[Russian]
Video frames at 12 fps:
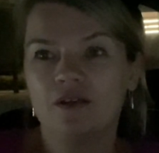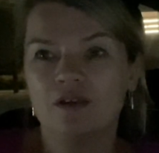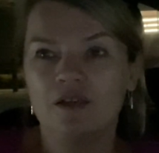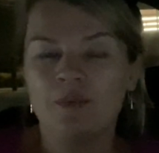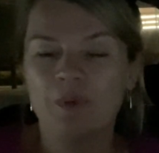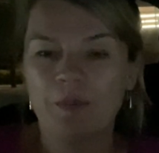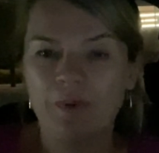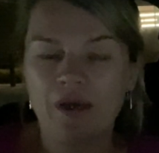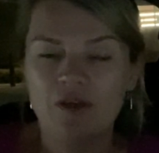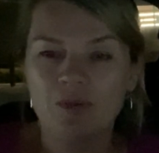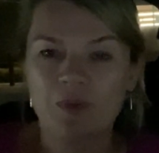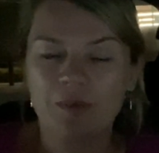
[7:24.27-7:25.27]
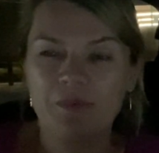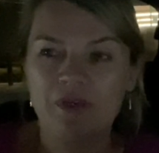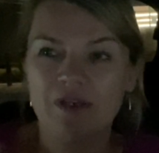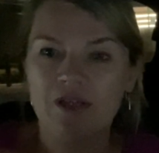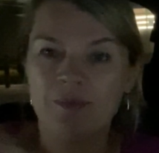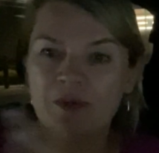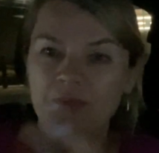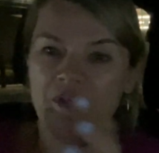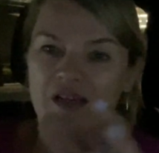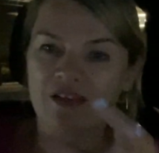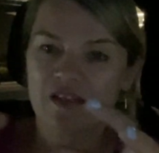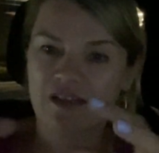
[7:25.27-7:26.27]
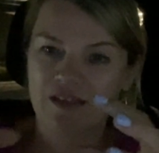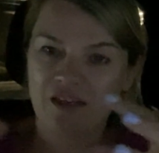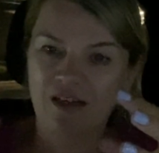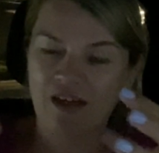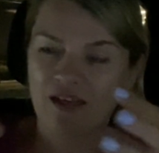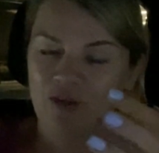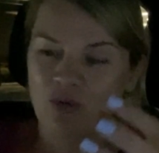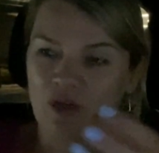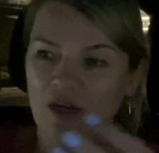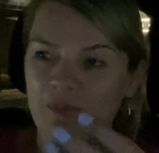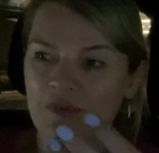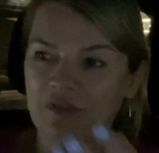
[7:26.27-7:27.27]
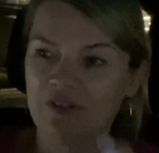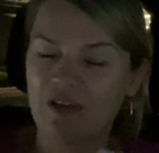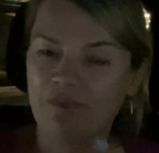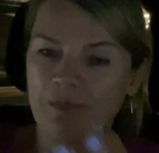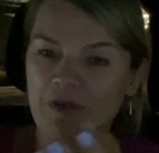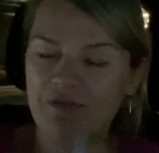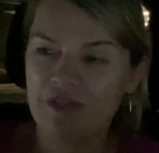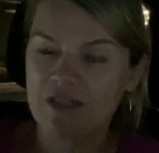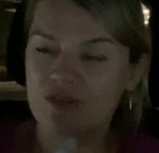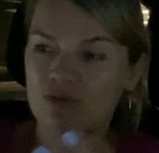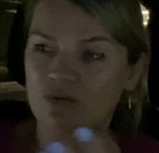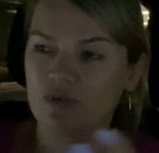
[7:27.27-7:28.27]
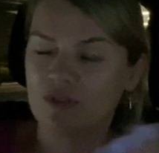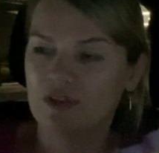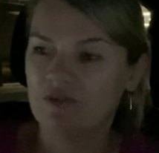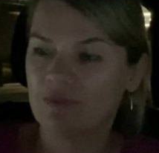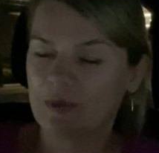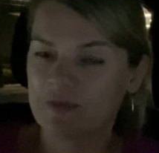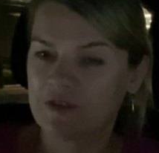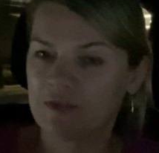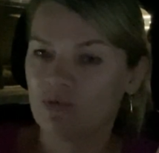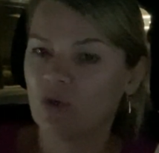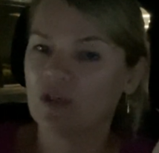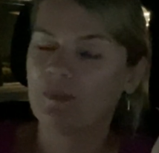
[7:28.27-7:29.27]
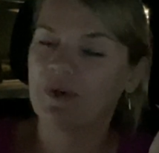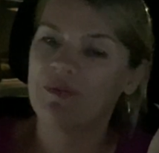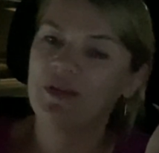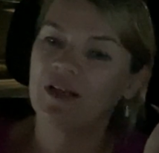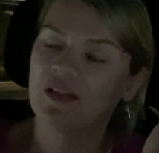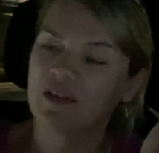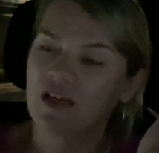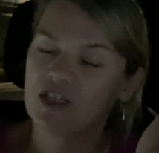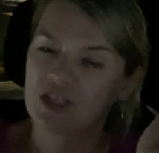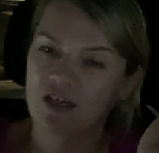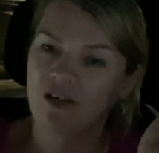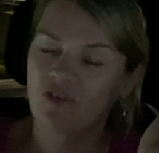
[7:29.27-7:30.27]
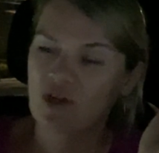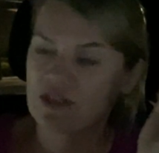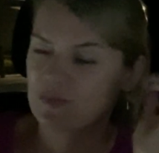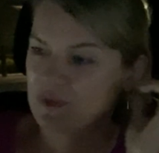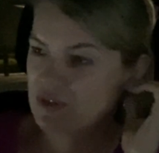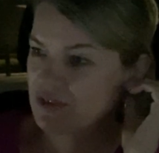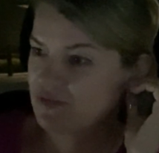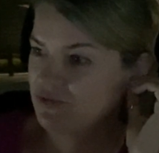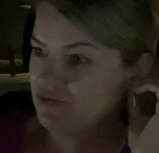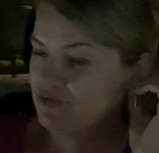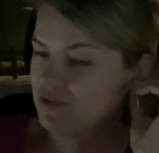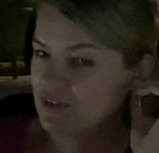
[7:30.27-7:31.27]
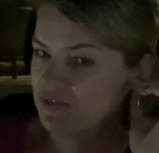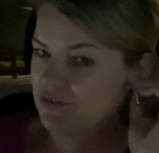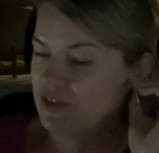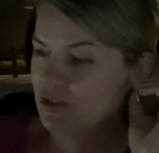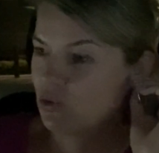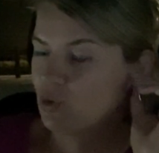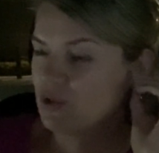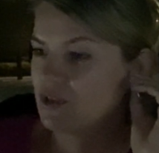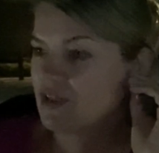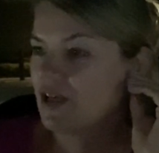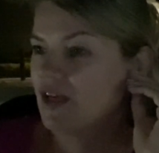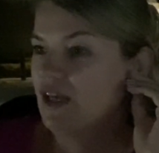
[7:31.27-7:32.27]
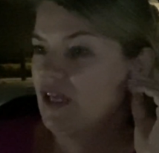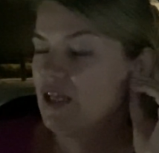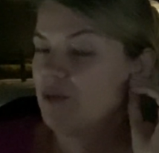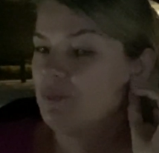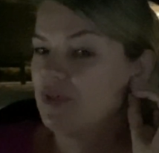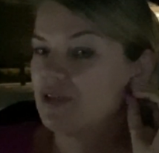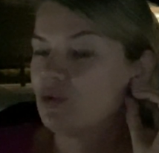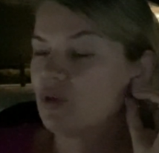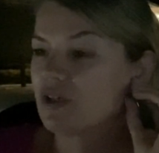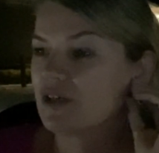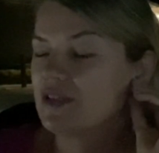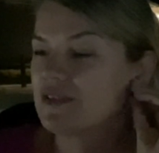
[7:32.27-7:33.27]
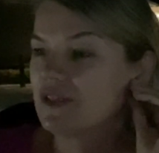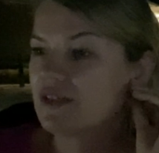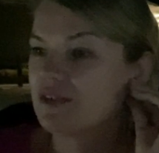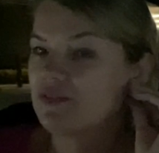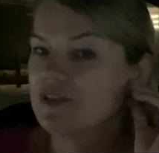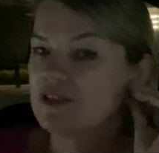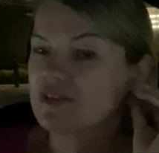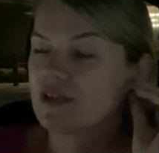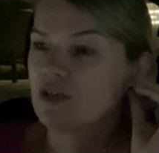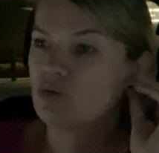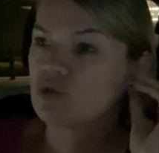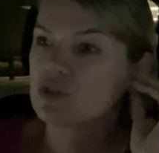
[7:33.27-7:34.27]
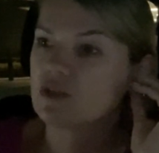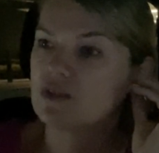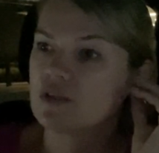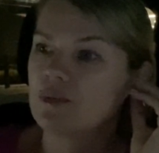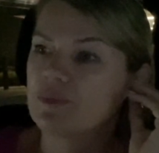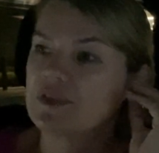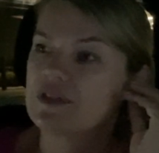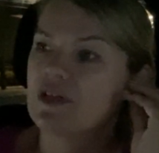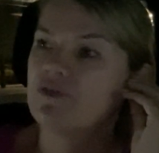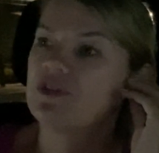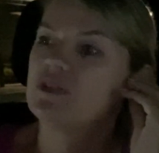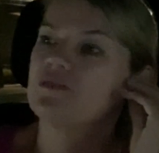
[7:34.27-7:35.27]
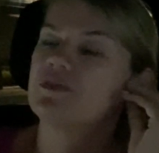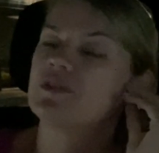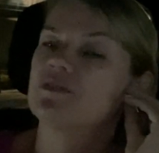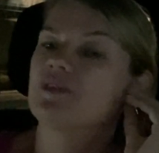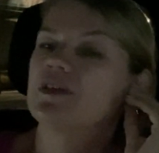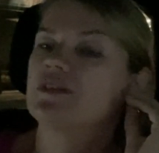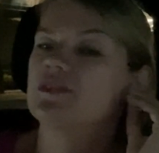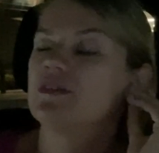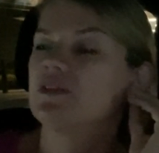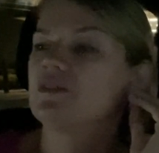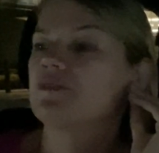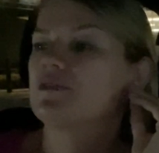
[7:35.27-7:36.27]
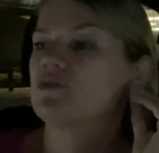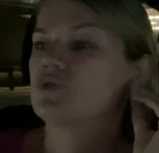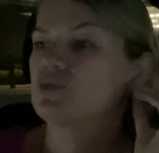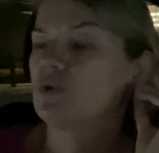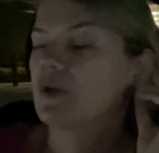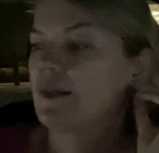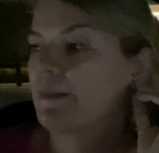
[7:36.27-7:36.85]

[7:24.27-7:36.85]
И папаю не пробили. И примерно она такая, ну как бы на, по весу и во всему, она примерно так же, как раз вы, выходит. И мы только из-за этого не стали уже, там, представьте, это вызывать этого, все.